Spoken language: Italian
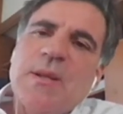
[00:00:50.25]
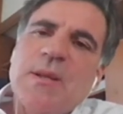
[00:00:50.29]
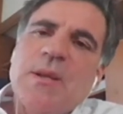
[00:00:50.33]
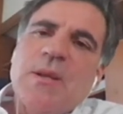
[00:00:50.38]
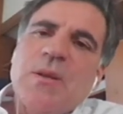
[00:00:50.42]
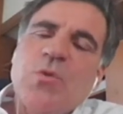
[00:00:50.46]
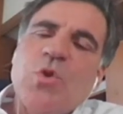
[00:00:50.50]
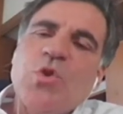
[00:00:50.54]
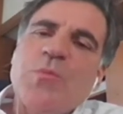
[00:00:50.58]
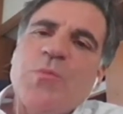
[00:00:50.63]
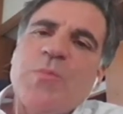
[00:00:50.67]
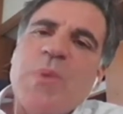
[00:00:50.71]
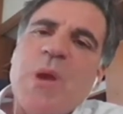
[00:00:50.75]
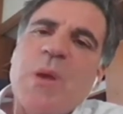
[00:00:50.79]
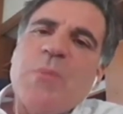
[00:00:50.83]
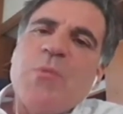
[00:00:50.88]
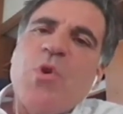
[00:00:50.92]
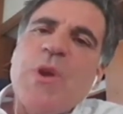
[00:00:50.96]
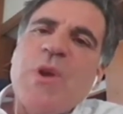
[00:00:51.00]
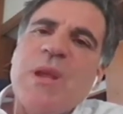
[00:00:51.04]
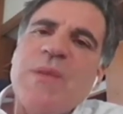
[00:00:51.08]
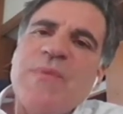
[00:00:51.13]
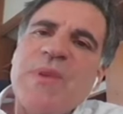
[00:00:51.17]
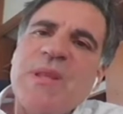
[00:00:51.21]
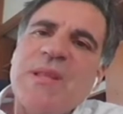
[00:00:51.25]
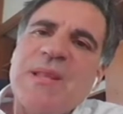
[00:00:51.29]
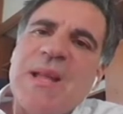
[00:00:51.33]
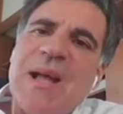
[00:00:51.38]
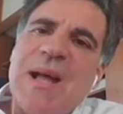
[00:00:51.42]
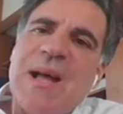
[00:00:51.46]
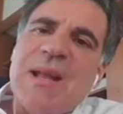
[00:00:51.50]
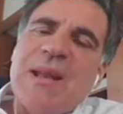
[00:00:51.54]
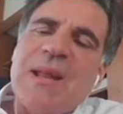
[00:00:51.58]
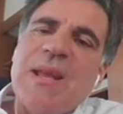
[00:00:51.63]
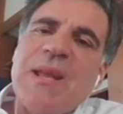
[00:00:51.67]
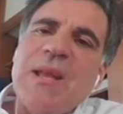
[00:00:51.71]
Noi dobbiamo
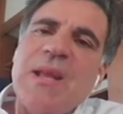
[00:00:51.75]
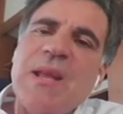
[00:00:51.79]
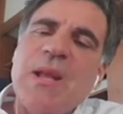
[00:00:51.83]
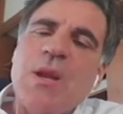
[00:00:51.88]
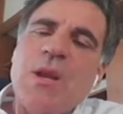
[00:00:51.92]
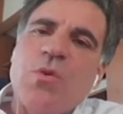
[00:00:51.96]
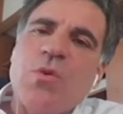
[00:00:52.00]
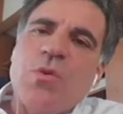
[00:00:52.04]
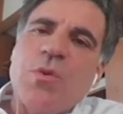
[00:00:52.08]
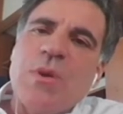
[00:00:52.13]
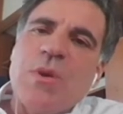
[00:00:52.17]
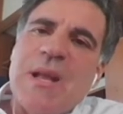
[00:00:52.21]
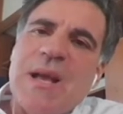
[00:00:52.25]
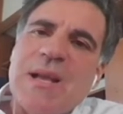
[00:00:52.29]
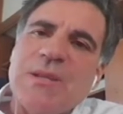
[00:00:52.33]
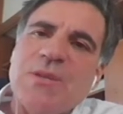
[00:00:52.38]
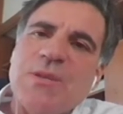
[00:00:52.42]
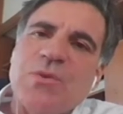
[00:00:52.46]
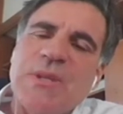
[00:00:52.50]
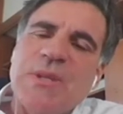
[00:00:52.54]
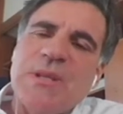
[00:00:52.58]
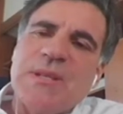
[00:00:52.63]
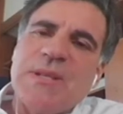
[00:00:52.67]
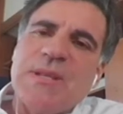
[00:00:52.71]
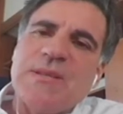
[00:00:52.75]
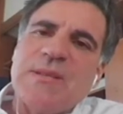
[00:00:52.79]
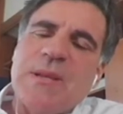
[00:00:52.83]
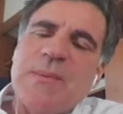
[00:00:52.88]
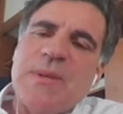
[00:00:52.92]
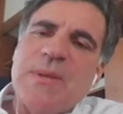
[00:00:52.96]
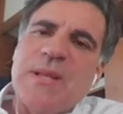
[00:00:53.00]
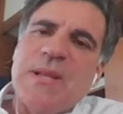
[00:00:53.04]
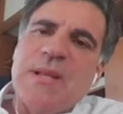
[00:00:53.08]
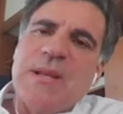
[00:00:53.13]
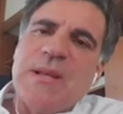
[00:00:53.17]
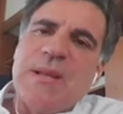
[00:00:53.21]
evitare il collasso del sistema
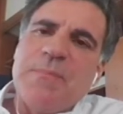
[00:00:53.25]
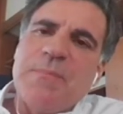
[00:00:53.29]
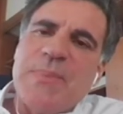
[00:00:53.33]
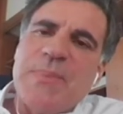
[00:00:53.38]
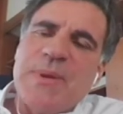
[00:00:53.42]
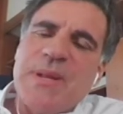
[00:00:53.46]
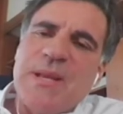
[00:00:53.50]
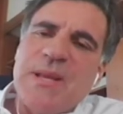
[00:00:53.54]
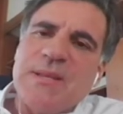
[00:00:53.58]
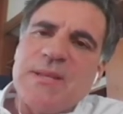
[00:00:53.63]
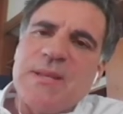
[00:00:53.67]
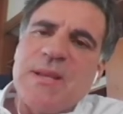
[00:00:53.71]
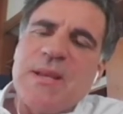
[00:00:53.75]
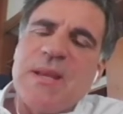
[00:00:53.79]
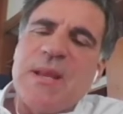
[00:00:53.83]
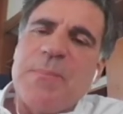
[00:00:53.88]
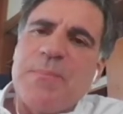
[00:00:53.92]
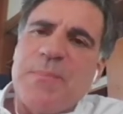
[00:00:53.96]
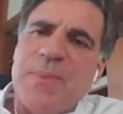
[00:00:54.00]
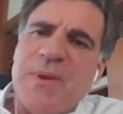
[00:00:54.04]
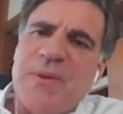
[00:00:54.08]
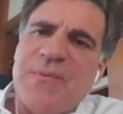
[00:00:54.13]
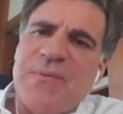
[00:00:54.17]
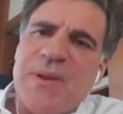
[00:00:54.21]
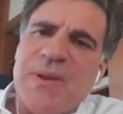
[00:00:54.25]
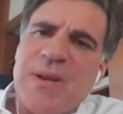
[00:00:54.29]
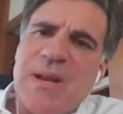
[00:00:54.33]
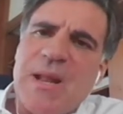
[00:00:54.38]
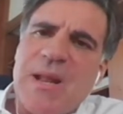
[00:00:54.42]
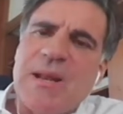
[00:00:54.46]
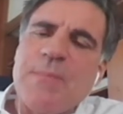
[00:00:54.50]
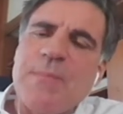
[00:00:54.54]
delle imprese che per Ferrara